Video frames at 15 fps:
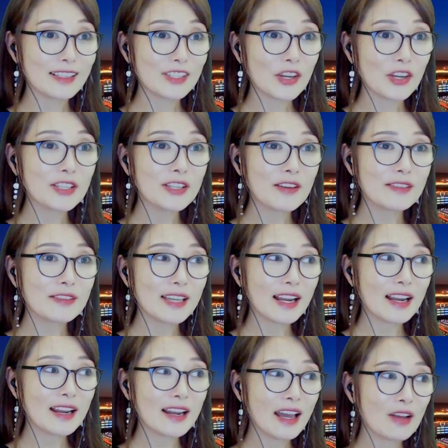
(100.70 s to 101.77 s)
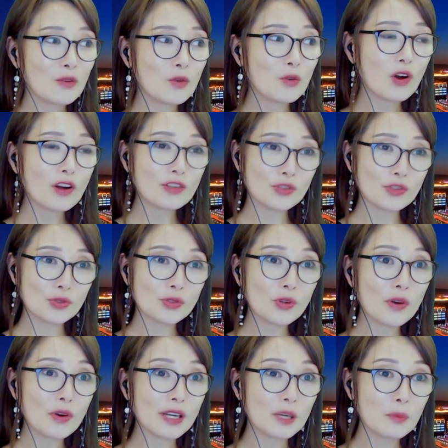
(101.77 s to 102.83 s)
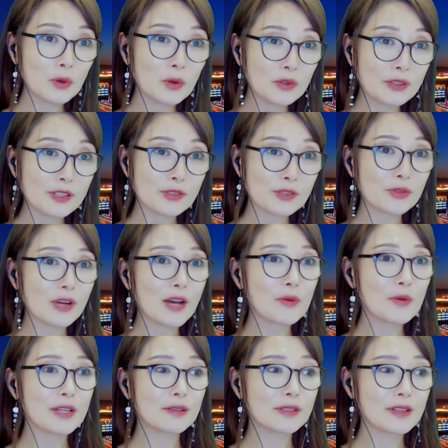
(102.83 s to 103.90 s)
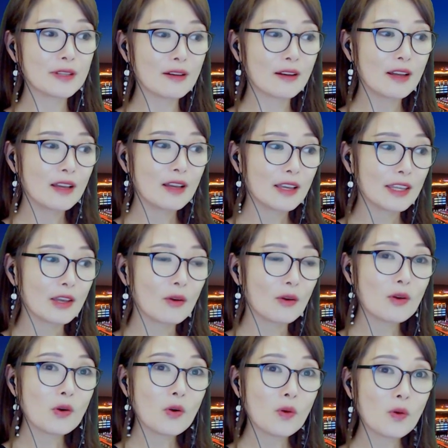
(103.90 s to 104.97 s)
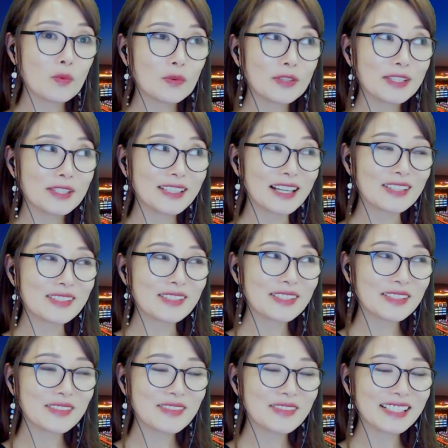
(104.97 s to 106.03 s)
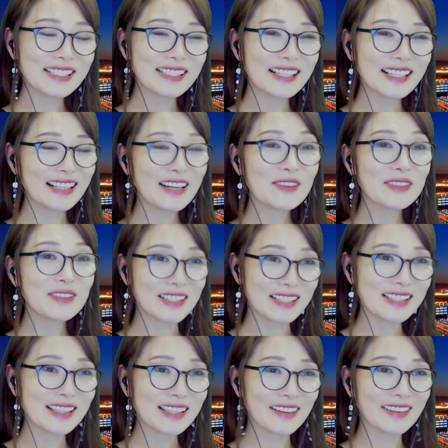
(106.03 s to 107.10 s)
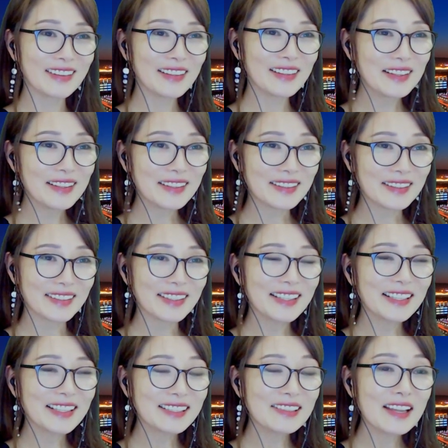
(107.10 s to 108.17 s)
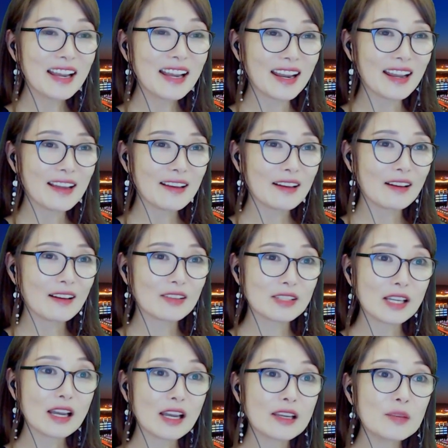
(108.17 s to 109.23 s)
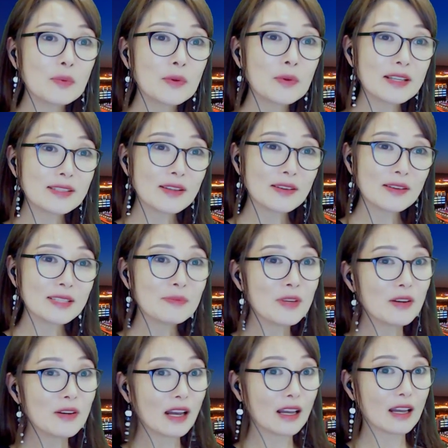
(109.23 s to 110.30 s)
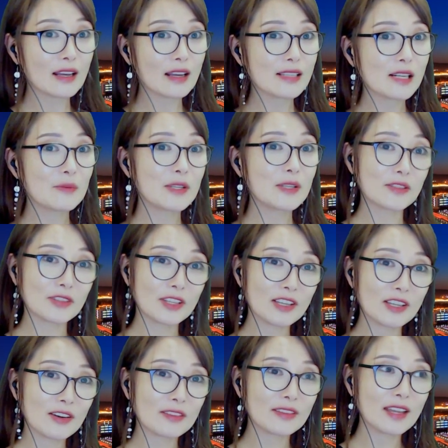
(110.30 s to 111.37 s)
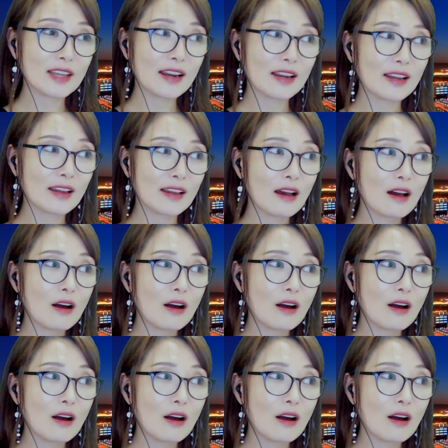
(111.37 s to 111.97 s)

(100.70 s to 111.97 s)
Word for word: 저는 현재 한국어, 중국어, 일본어를 주로 하고 있고요. 영어 공부는 아주 조금씩 그냥 하고는 있어요. 근데 제가 일본에서 10년 가까이 살면서 느낀 건데